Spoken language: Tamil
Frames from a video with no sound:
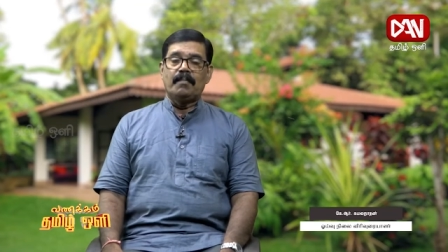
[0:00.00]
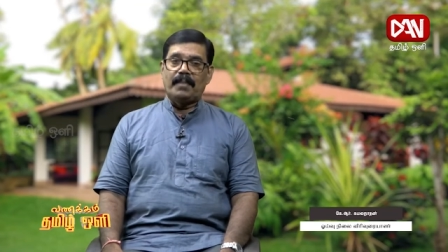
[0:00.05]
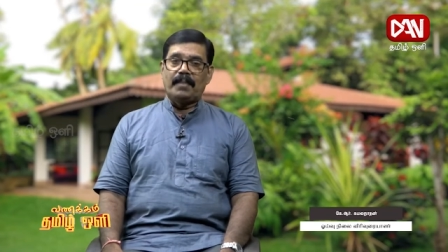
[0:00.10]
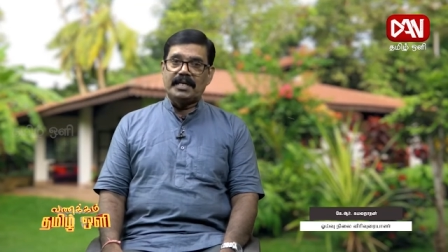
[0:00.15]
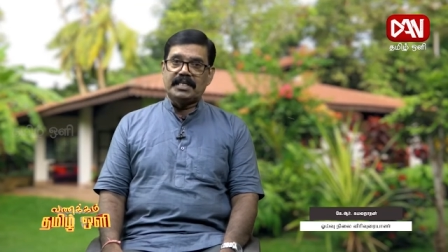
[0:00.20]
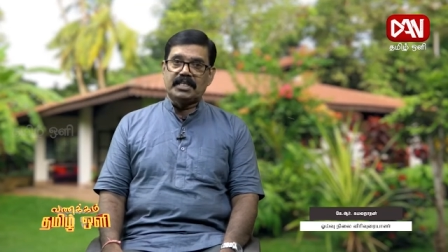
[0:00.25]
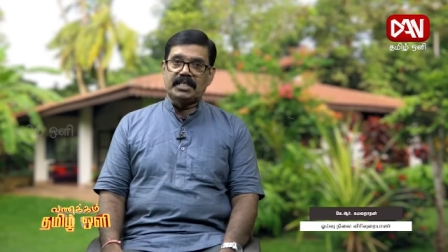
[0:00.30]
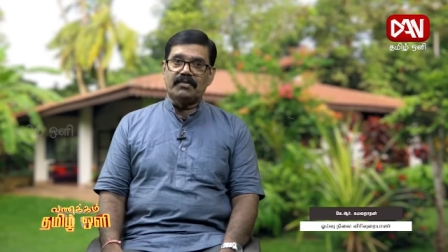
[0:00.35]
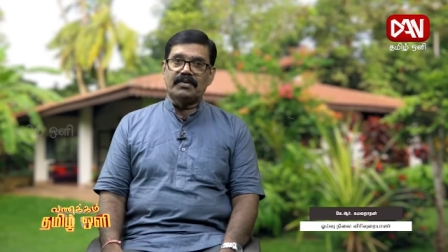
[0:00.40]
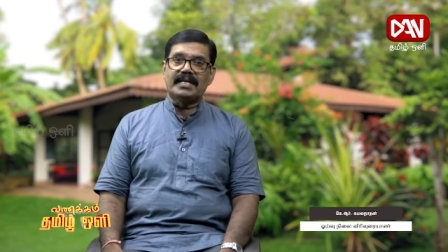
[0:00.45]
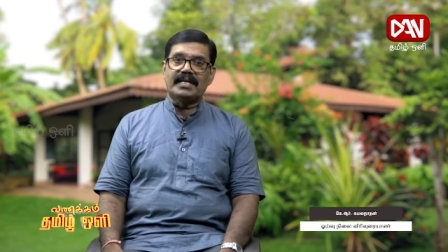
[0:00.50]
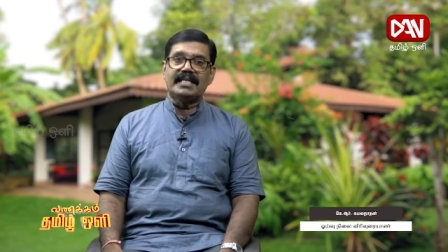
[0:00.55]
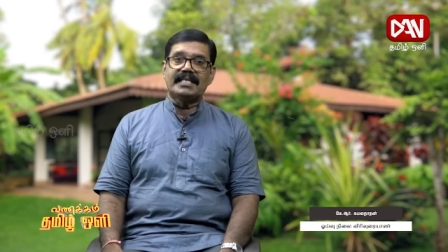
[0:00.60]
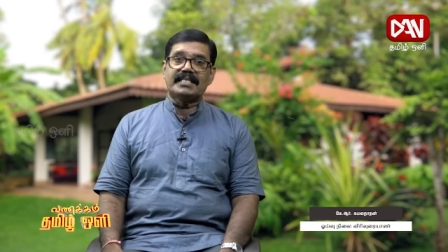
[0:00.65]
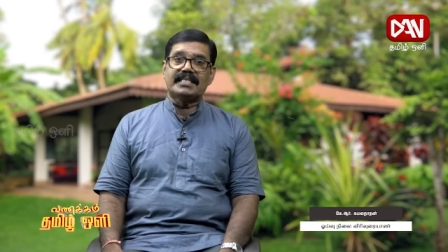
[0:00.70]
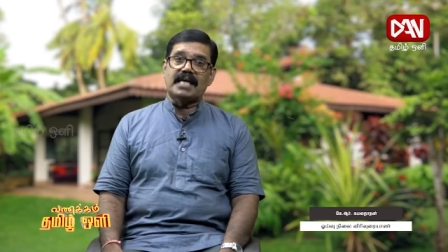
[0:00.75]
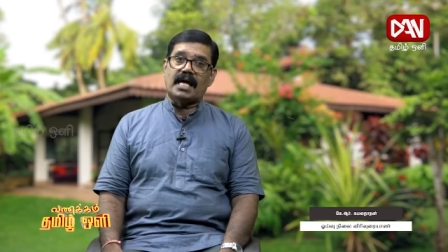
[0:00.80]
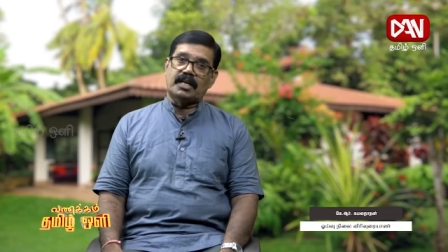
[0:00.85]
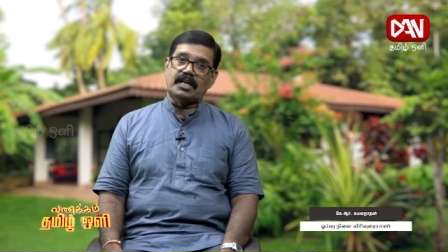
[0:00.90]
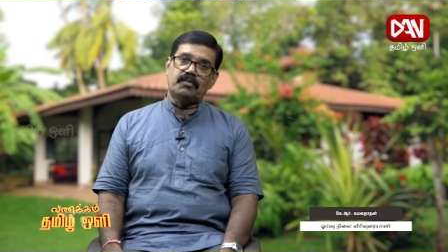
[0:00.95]

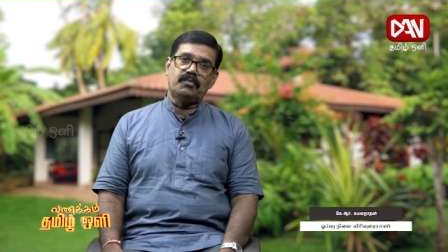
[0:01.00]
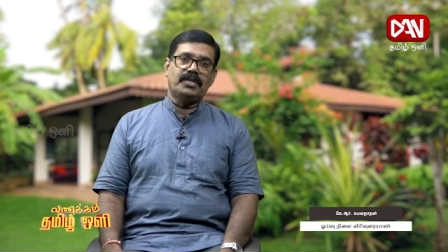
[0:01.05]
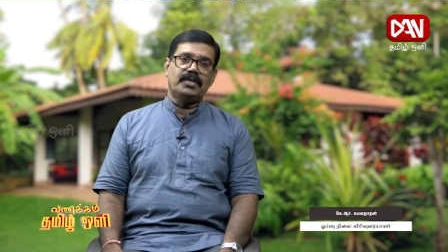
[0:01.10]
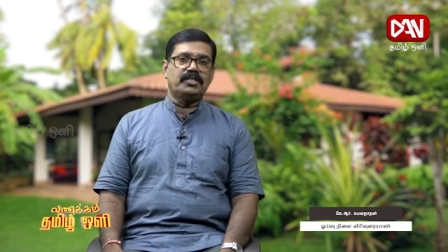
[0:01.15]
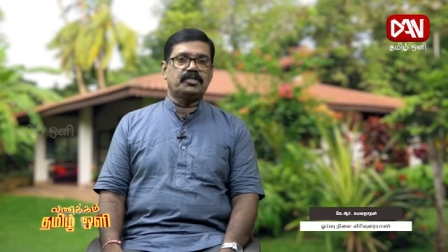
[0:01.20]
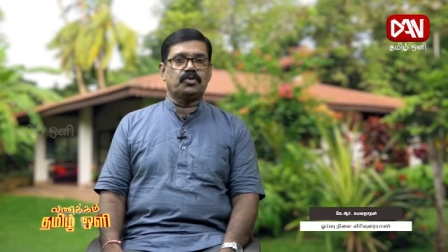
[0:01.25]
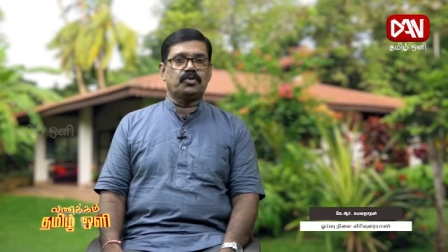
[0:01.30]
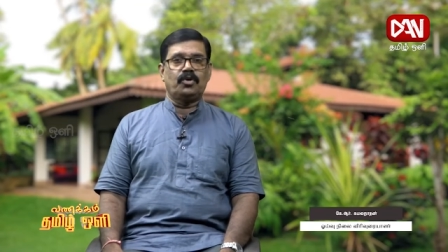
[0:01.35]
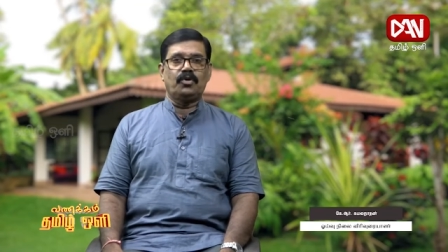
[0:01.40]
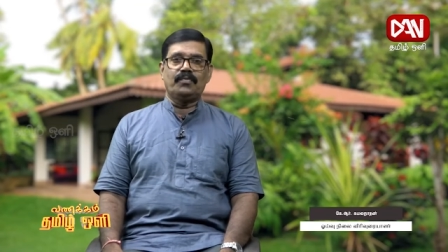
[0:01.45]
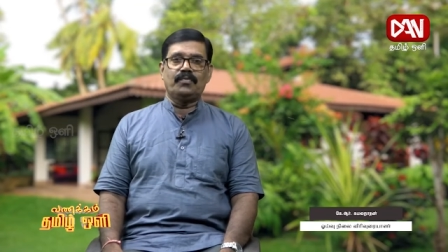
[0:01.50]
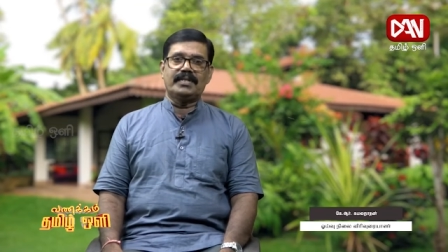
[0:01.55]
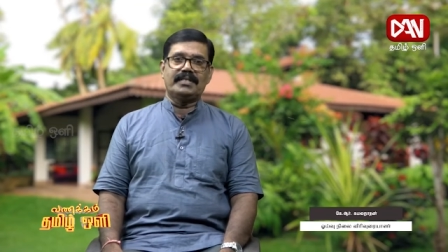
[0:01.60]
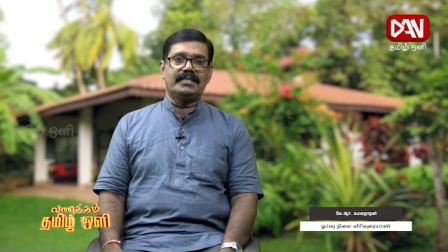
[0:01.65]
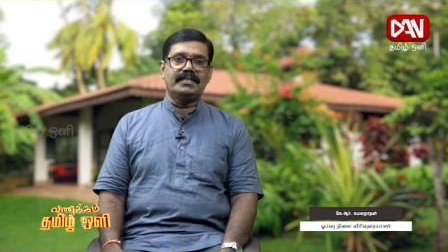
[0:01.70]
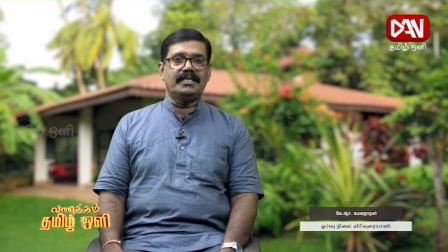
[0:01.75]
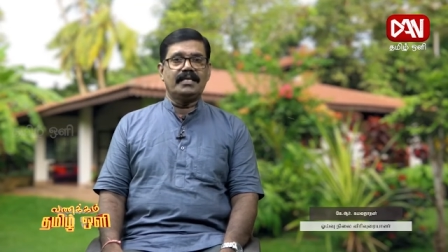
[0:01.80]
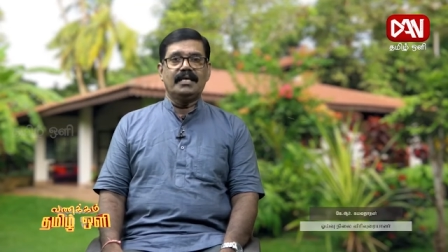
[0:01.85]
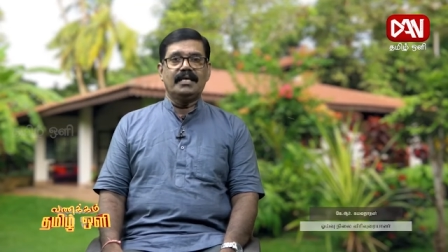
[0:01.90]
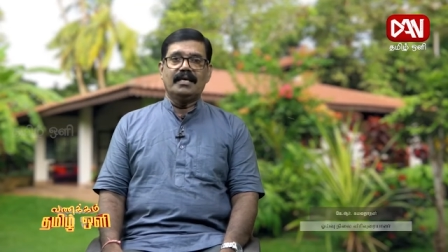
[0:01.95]
மற்றவர்களுக்கு அறிவுரை சொல்வது